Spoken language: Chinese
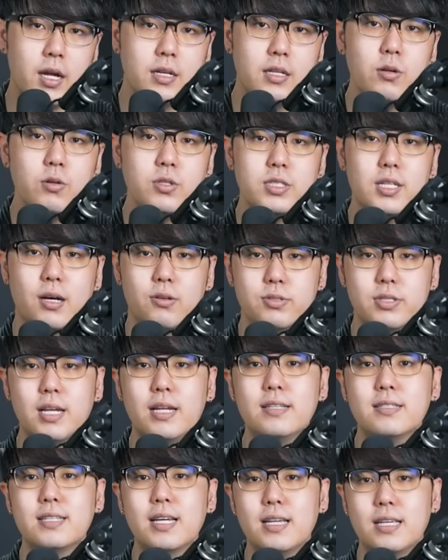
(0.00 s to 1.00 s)
那么早
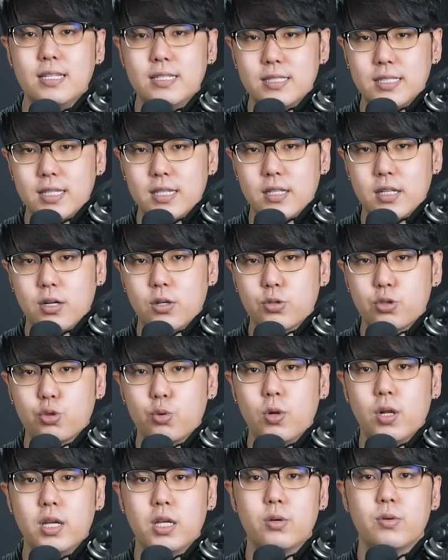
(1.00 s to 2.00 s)
餐在以前呢，
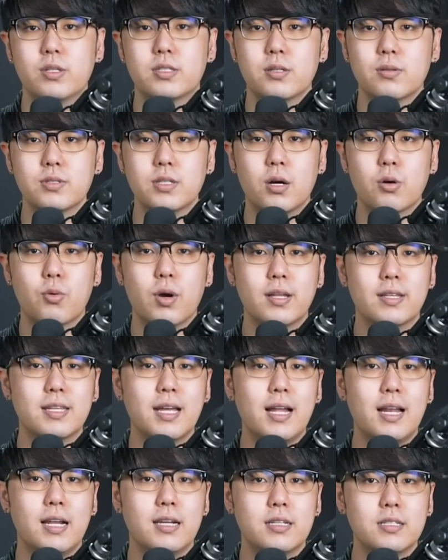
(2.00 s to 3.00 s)
除了因为宗教观
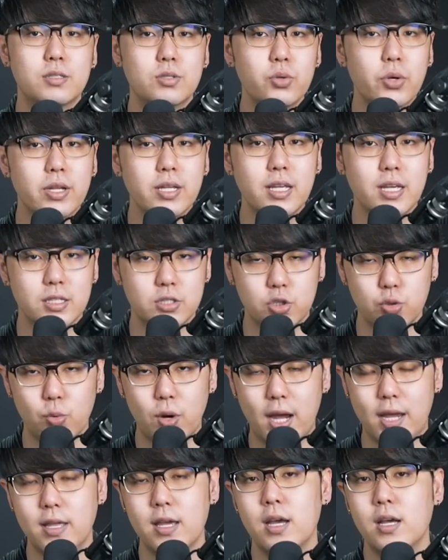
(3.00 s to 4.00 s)
带来的罪孽之
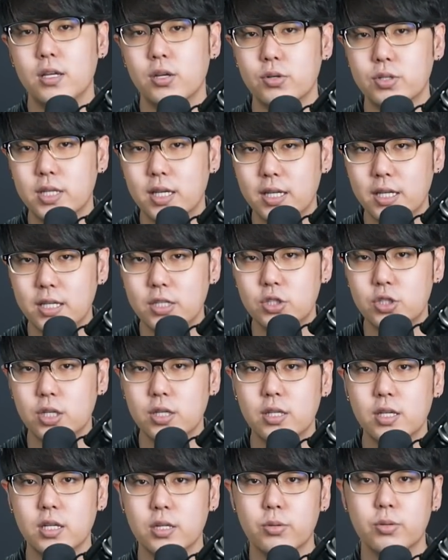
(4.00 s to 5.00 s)
外，有些医
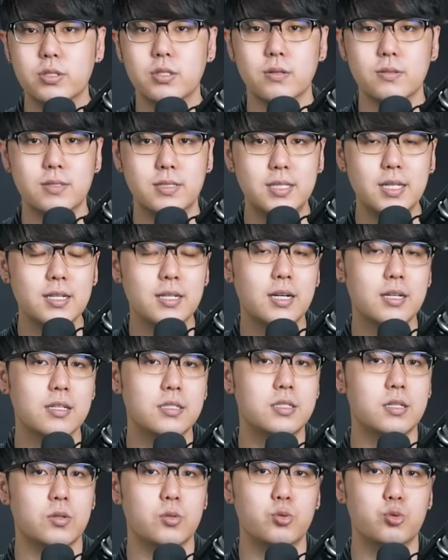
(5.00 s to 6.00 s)
生呢也会从健康的
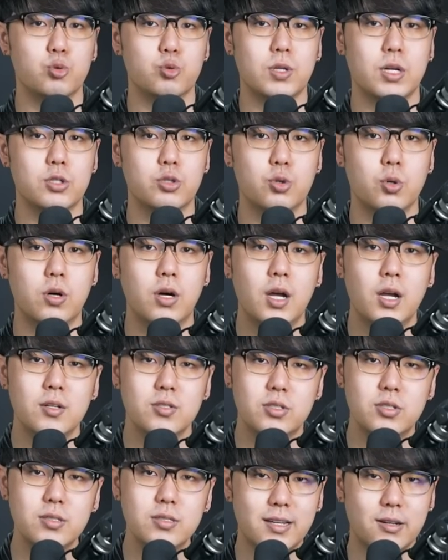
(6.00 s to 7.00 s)
角度主张说，
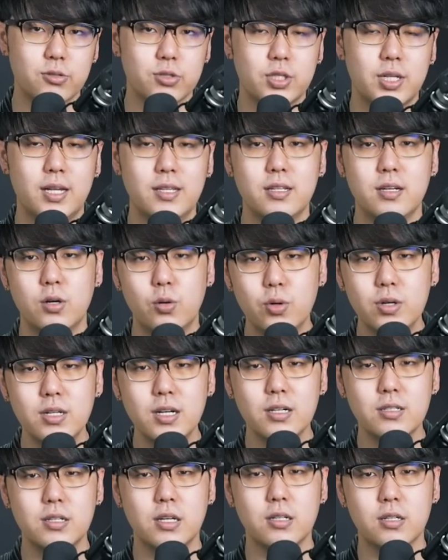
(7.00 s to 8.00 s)
吃早餐呢会
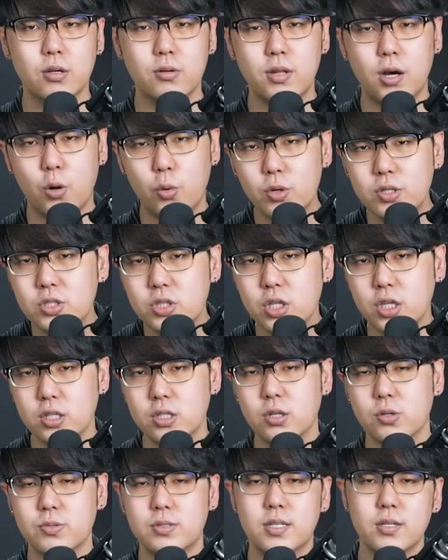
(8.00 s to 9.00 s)
让人头脑昏
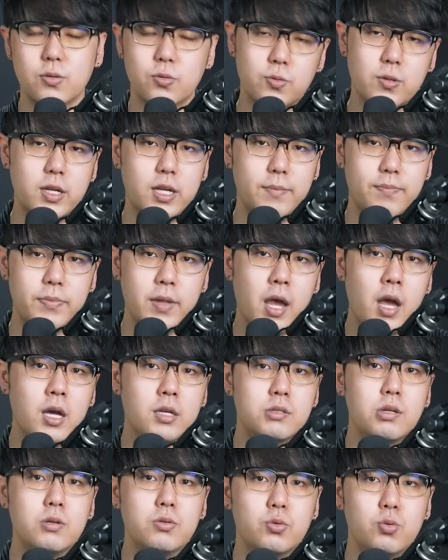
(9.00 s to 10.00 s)
沉、有气无力。
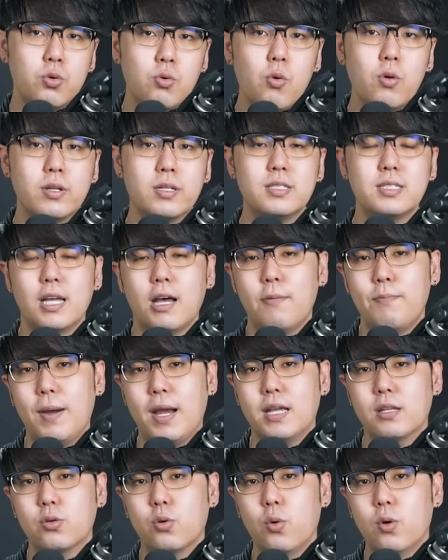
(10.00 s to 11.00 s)
所以，如果你想要
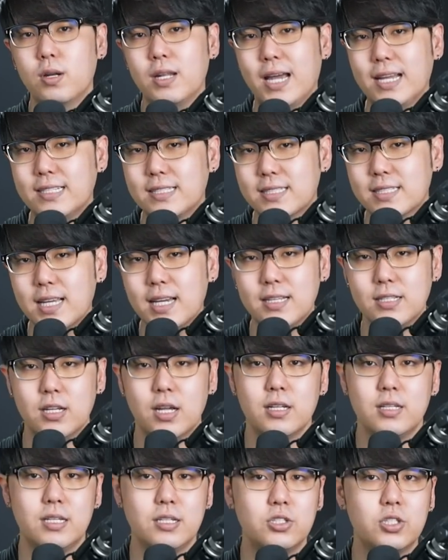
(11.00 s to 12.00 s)
摆脱懒散、
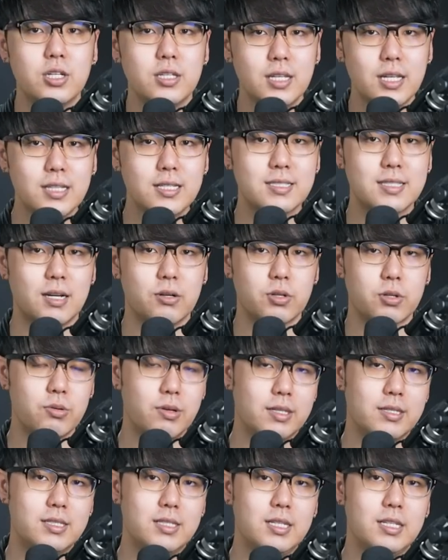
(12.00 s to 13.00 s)
提振一早的
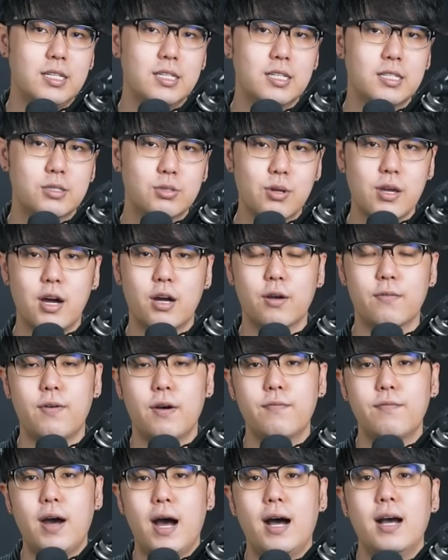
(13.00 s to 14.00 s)
元气，那最好的
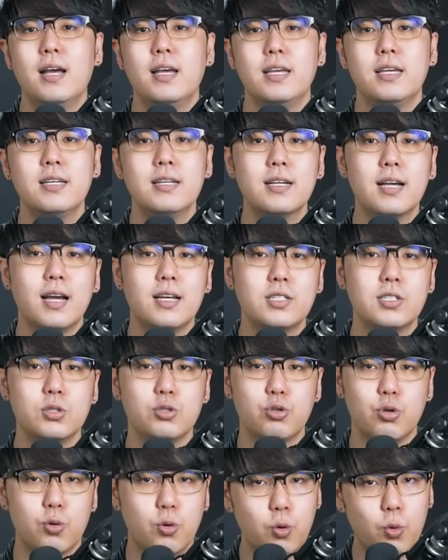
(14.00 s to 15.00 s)
方法应该是
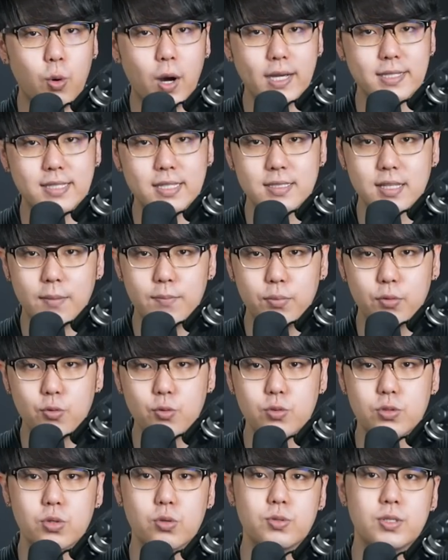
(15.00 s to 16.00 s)
去户外散散
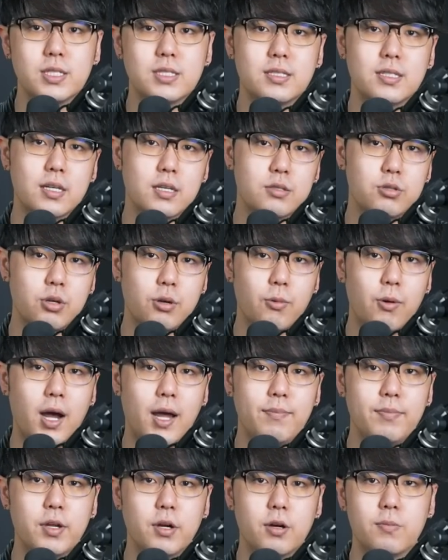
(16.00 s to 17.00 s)
步，促进血液循
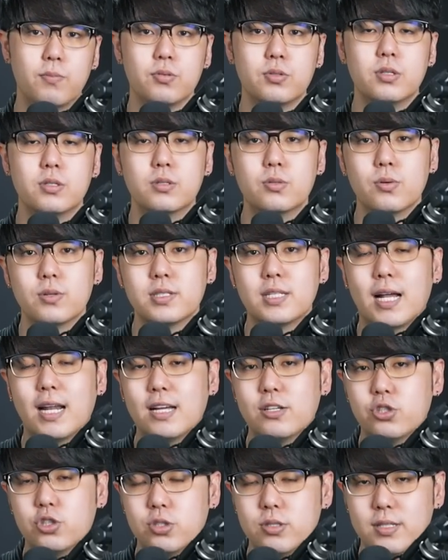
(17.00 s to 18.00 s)
环，而不是坐下
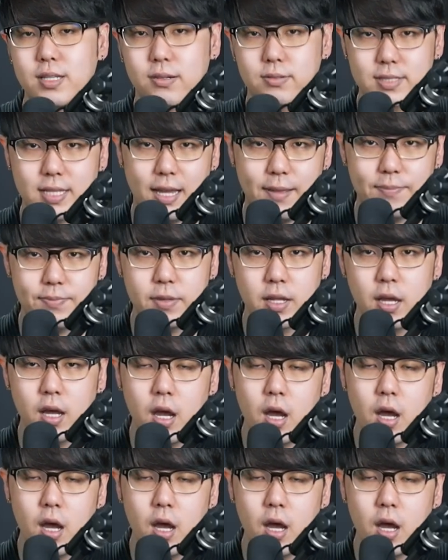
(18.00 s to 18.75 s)
来吃早餐。